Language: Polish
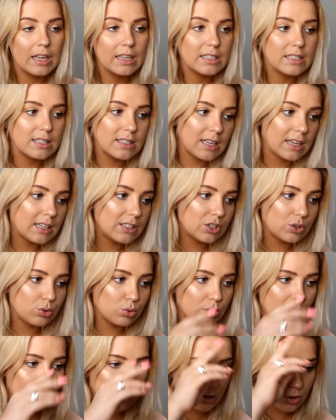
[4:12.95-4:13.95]
i znajdzie
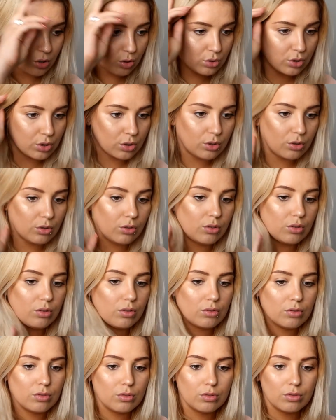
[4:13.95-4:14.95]
tutaj ktoś,
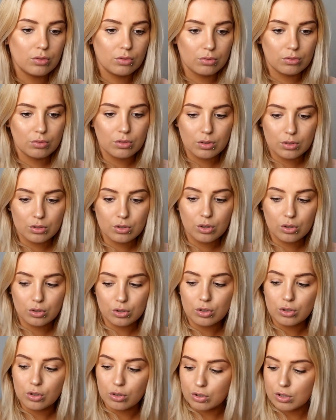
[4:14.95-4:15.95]
kto y,
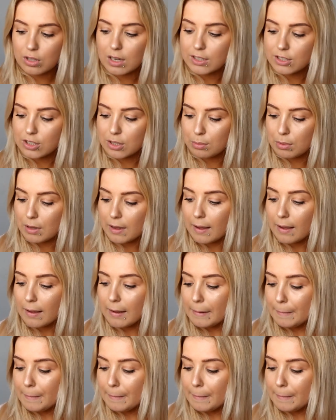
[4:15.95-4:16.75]
coś ktoś dla siebie